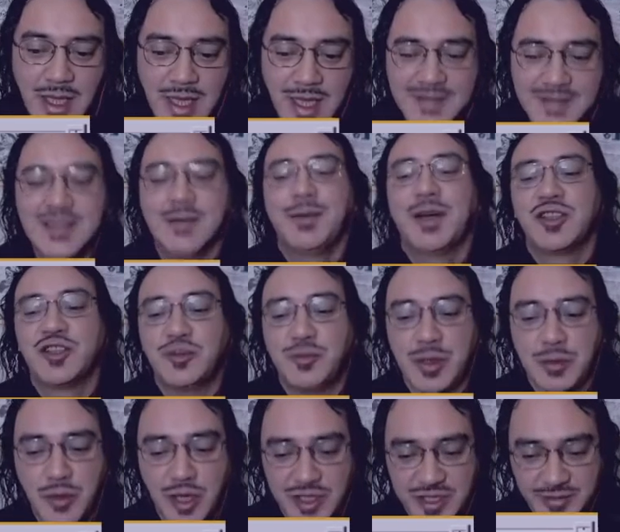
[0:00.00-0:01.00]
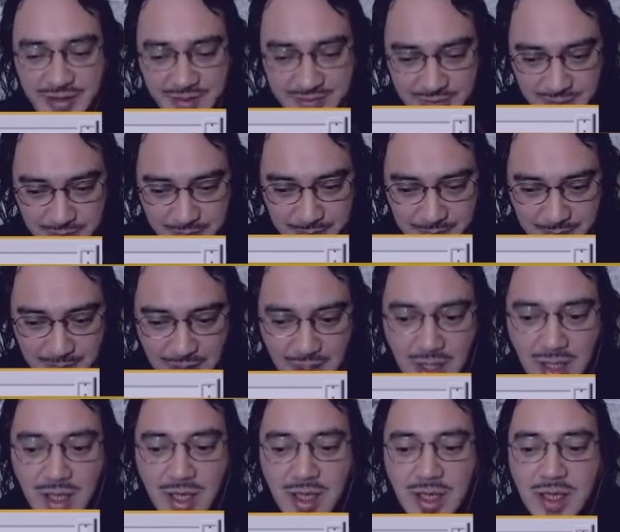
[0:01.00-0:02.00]
Essa é a parte dos primórdios da aviação.
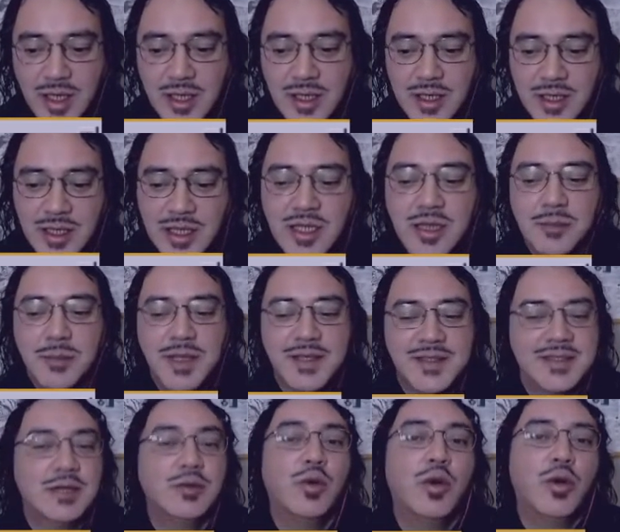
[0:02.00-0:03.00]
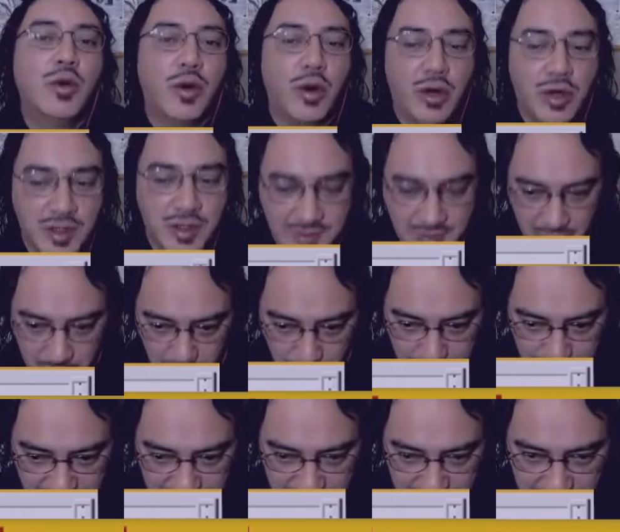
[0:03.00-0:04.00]
E menção honrosa,
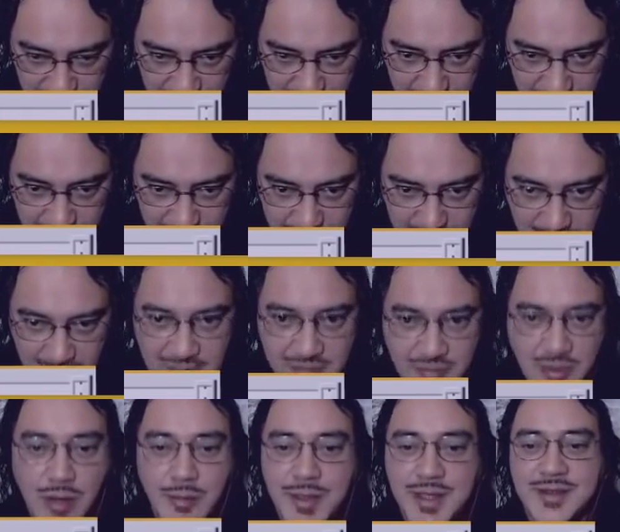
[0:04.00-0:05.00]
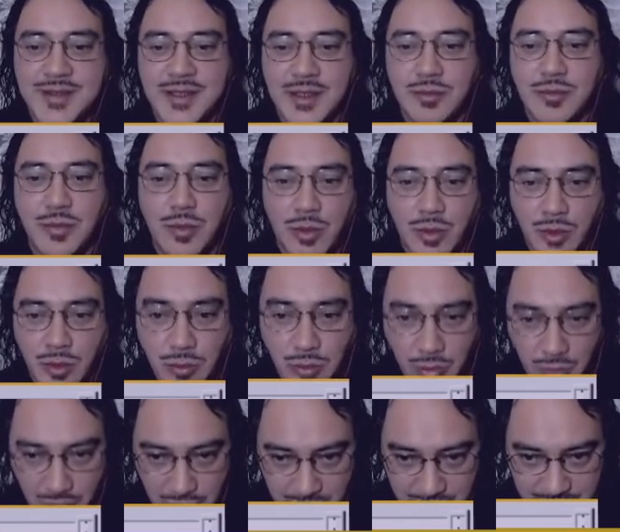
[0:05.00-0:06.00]
Copinchas. Aqui vai uma menção
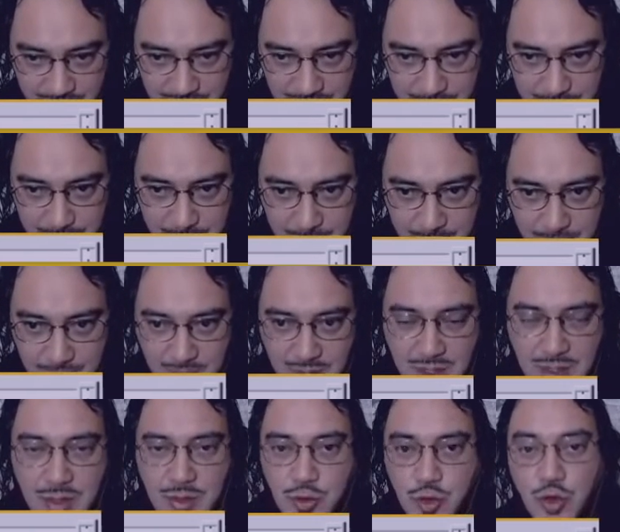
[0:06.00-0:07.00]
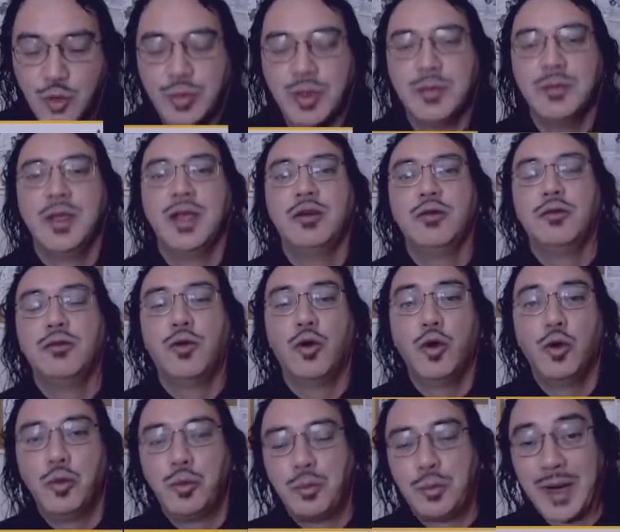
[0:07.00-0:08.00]
honrosa do primeiro
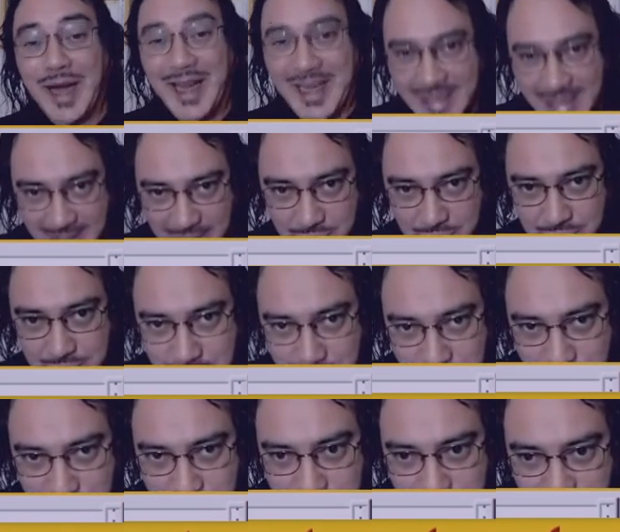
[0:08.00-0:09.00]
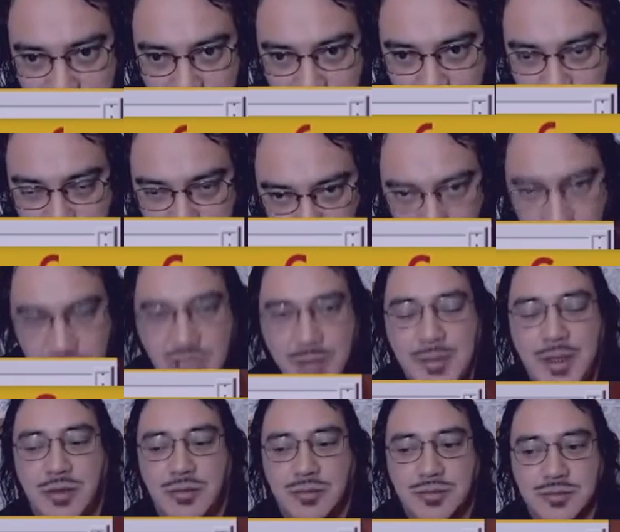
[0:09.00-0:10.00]
voo planado no
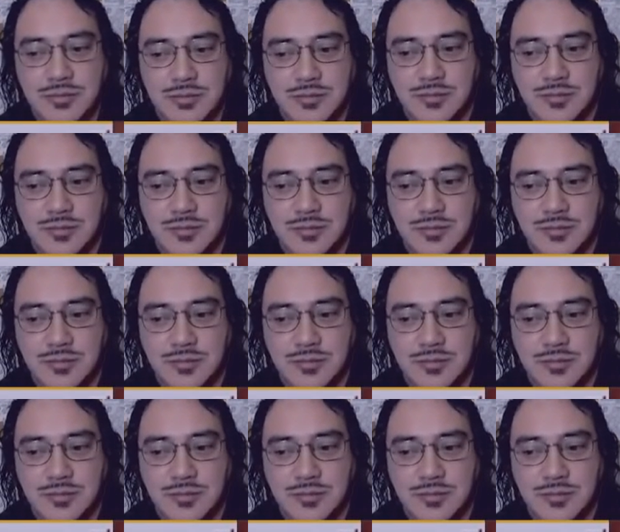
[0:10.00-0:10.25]
Japão,